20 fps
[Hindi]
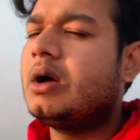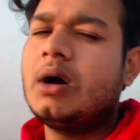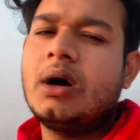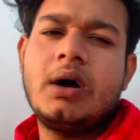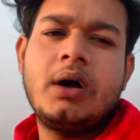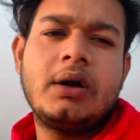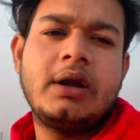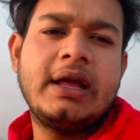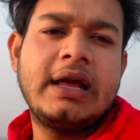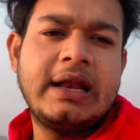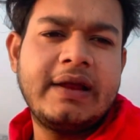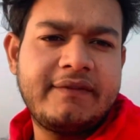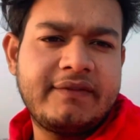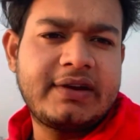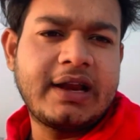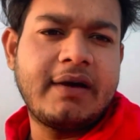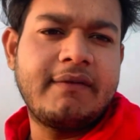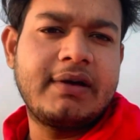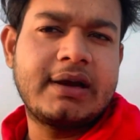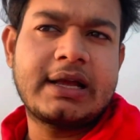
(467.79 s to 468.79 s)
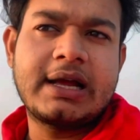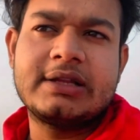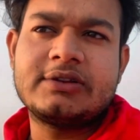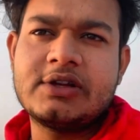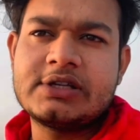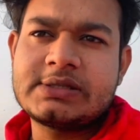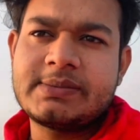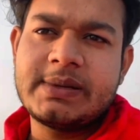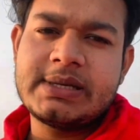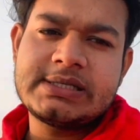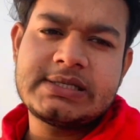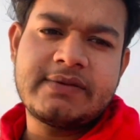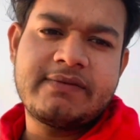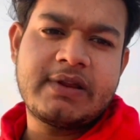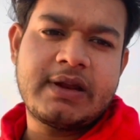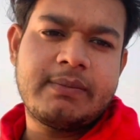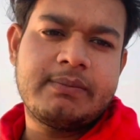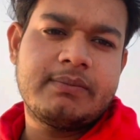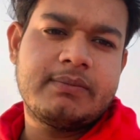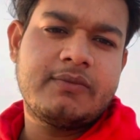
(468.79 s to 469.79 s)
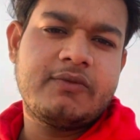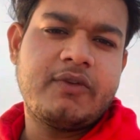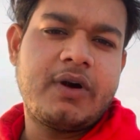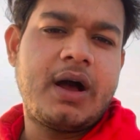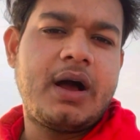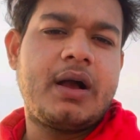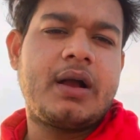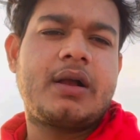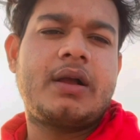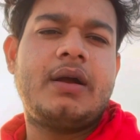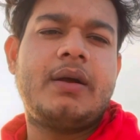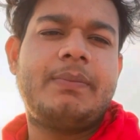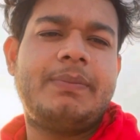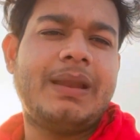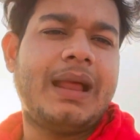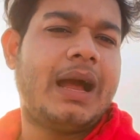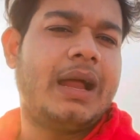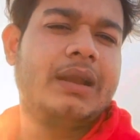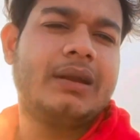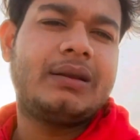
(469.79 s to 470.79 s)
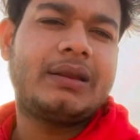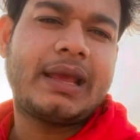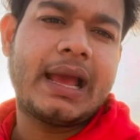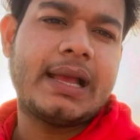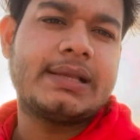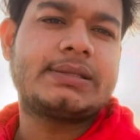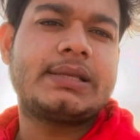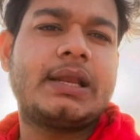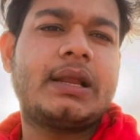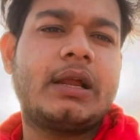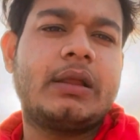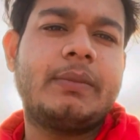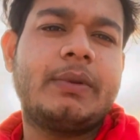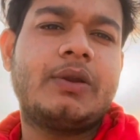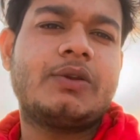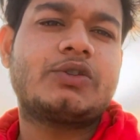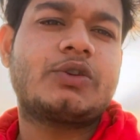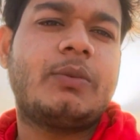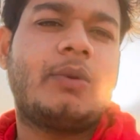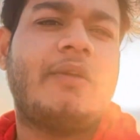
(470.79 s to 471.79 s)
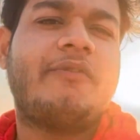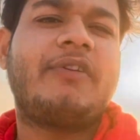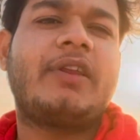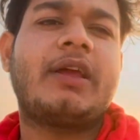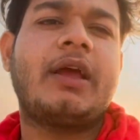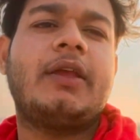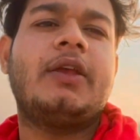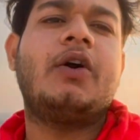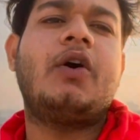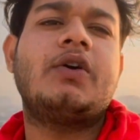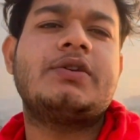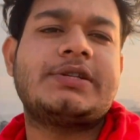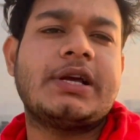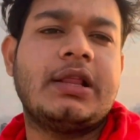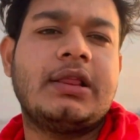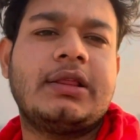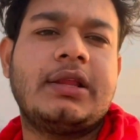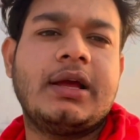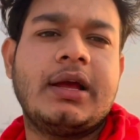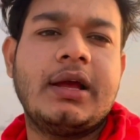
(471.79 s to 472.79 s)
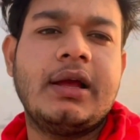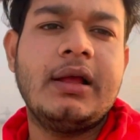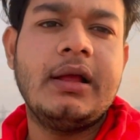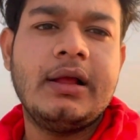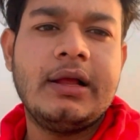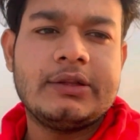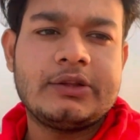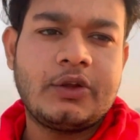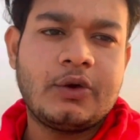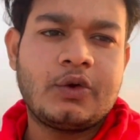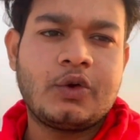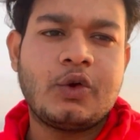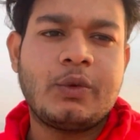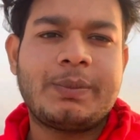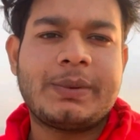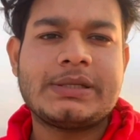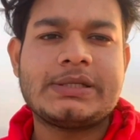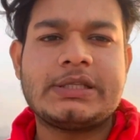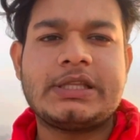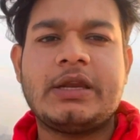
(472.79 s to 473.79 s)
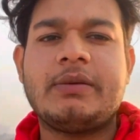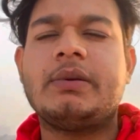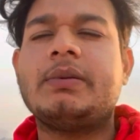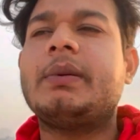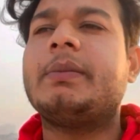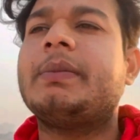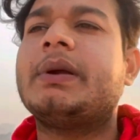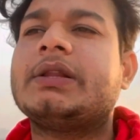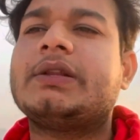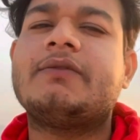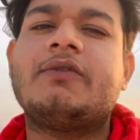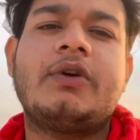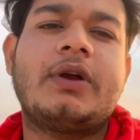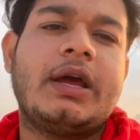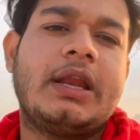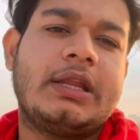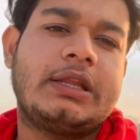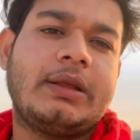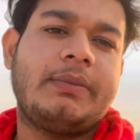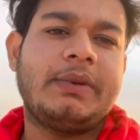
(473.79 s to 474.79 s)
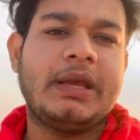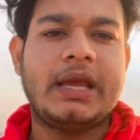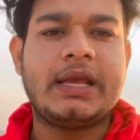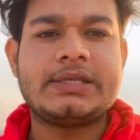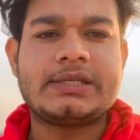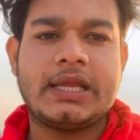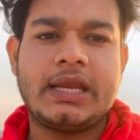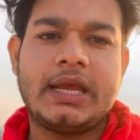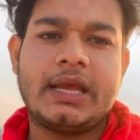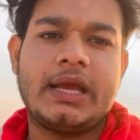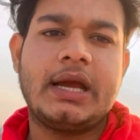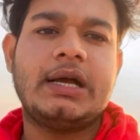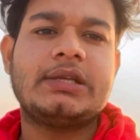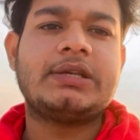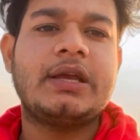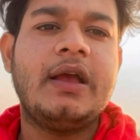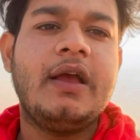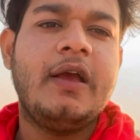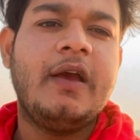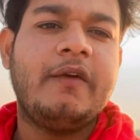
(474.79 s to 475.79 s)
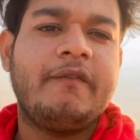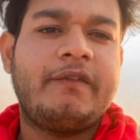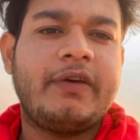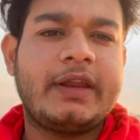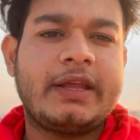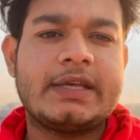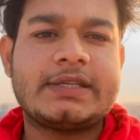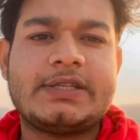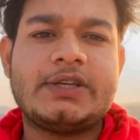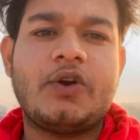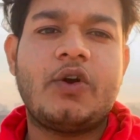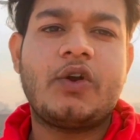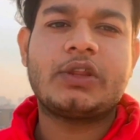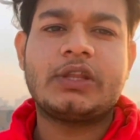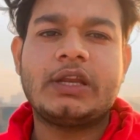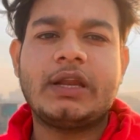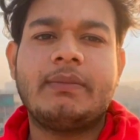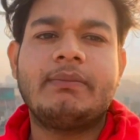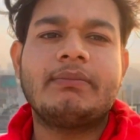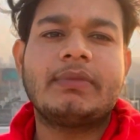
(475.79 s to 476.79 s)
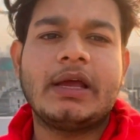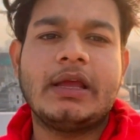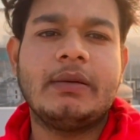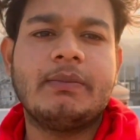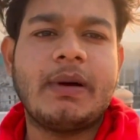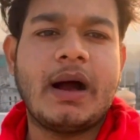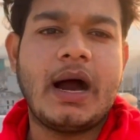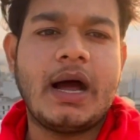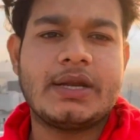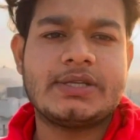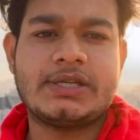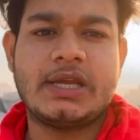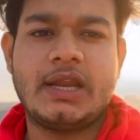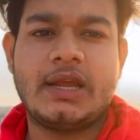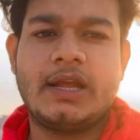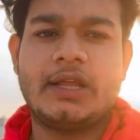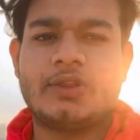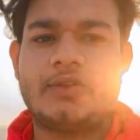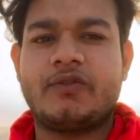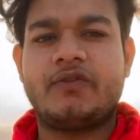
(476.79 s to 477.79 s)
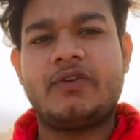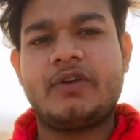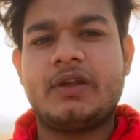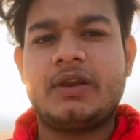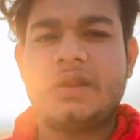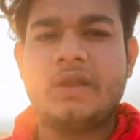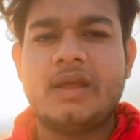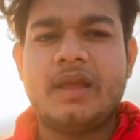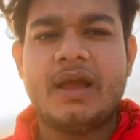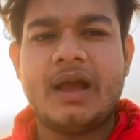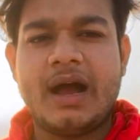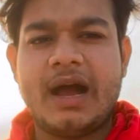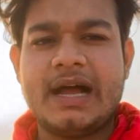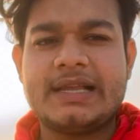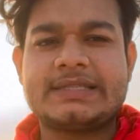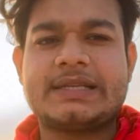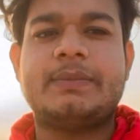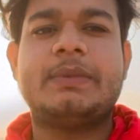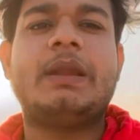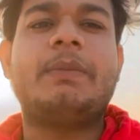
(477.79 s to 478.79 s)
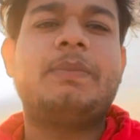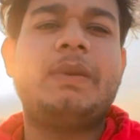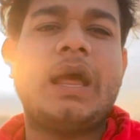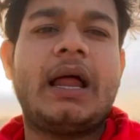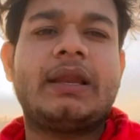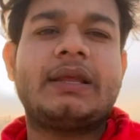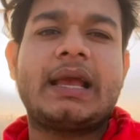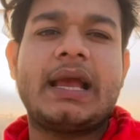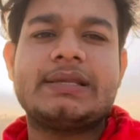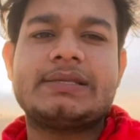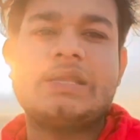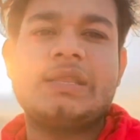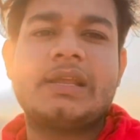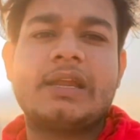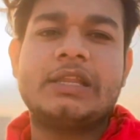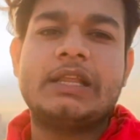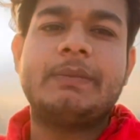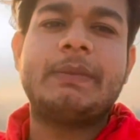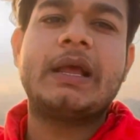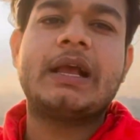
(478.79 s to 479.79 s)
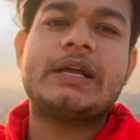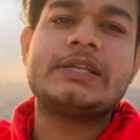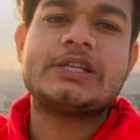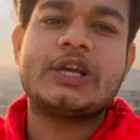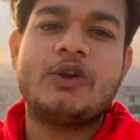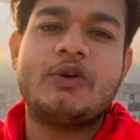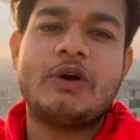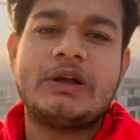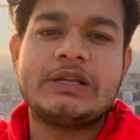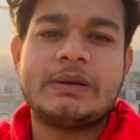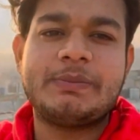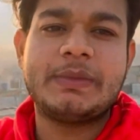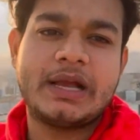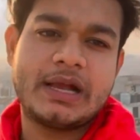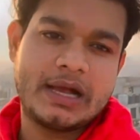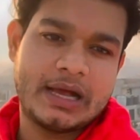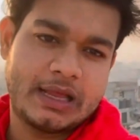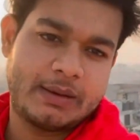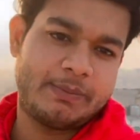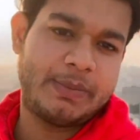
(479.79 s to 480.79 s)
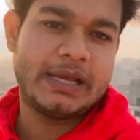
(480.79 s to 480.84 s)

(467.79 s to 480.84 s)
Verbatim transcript: और डीएलएफ टावर का तो इस वजह से फिर हम वहाँ का प्लान कैंसिल करें मैंने उसको बोला फिर कहीं और चलते हैं तो ग्रुप के जितने भी मेंबर थे वो कह रहे थे हम यहीं चलेंगे आज फिर किसी और दिन हम कहीं बाहर चलेंगे तो फिर आज तो हमने मैंने प्लान कैंसिल कर दिया मैंने कहा चलो आज अपने घर पे